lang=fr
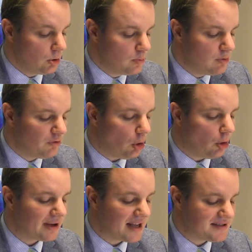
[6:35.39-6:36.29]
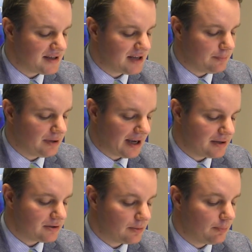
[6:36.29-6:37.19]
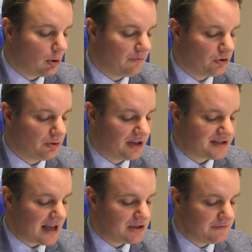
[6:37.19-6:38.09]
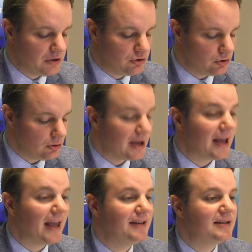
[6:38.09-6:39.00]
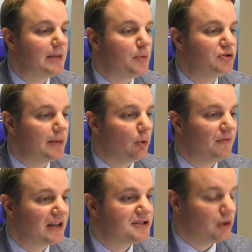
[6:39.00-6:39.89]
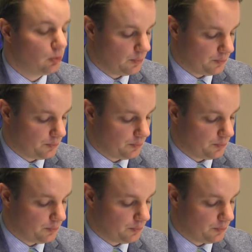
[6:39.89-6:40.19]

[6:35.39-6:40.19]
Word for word: nous pouvons enquêter des plaintes provenant des individus et des députés provinciaux.